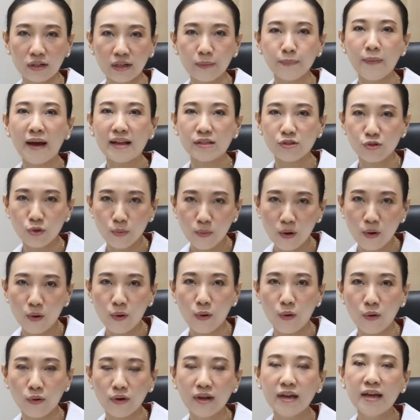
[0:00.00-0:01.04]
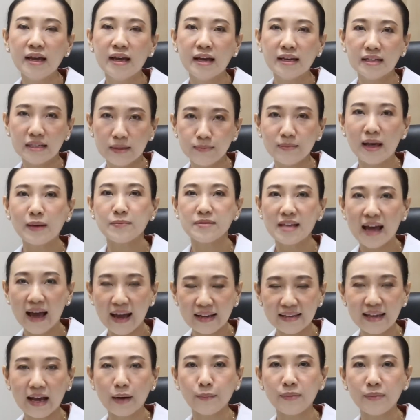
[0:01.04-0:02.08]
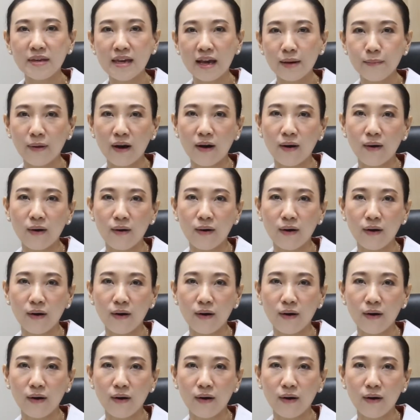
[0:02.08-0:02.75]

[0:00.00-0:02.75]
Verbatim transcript: 6-8 ชั่วโมง ดื่มน้ำสะอาดอย่างเพียงพอ